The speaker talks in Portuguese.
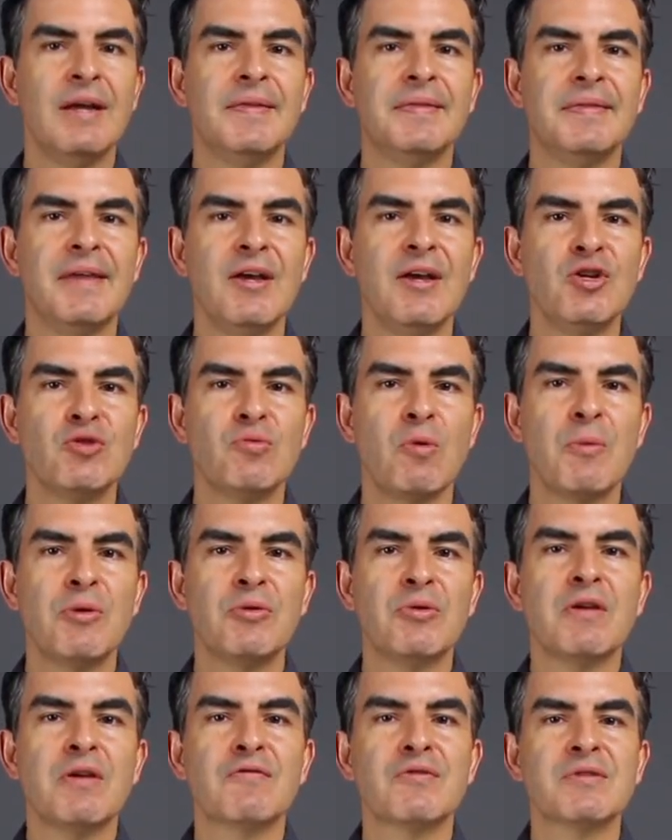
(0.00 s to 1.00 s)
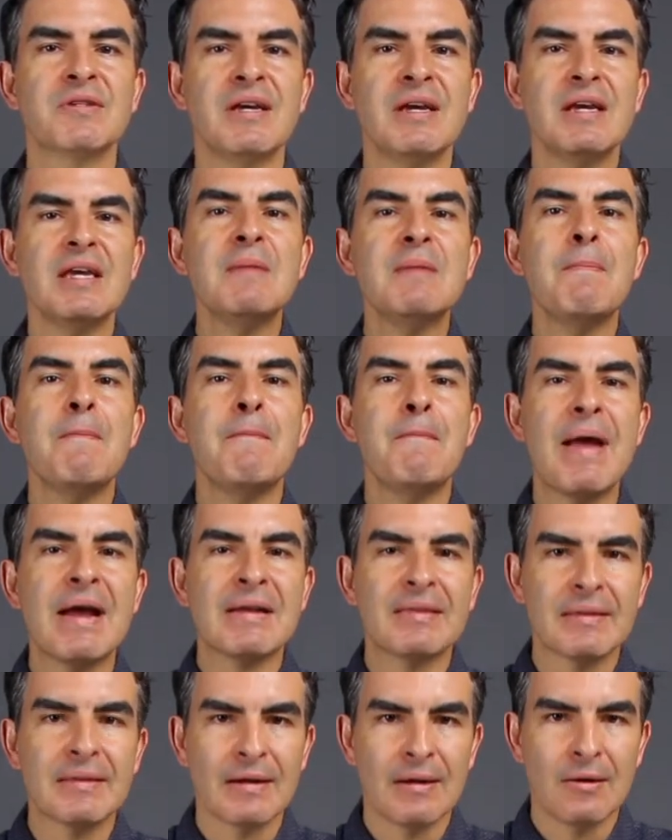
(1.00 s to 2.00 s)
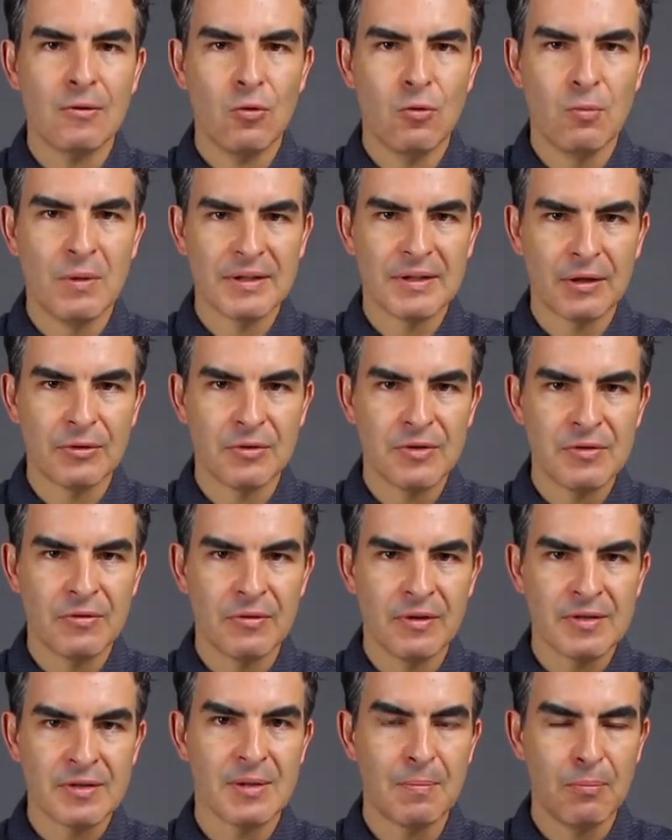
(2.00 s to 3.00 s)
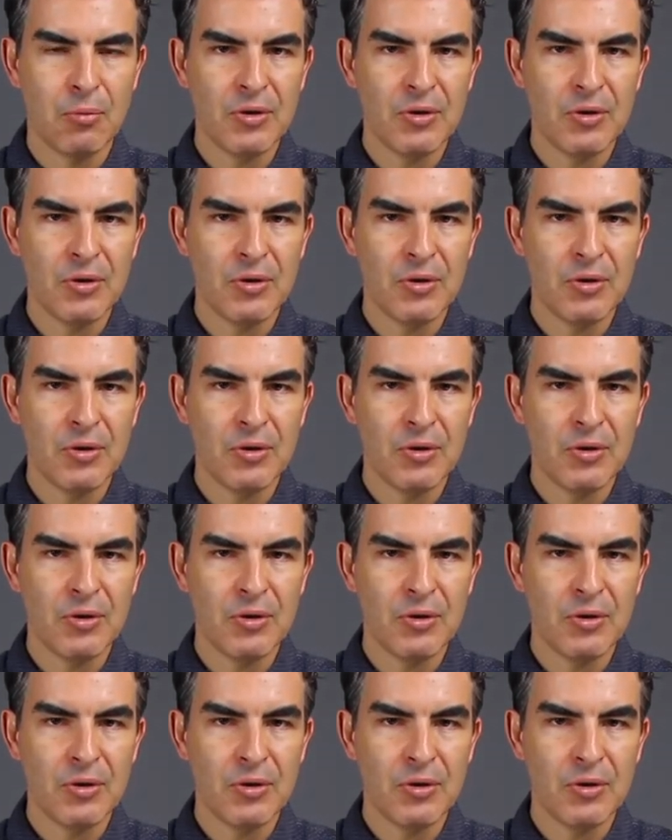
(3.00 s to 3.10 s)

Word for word: desde o momento que você impetra o mandado de segurança.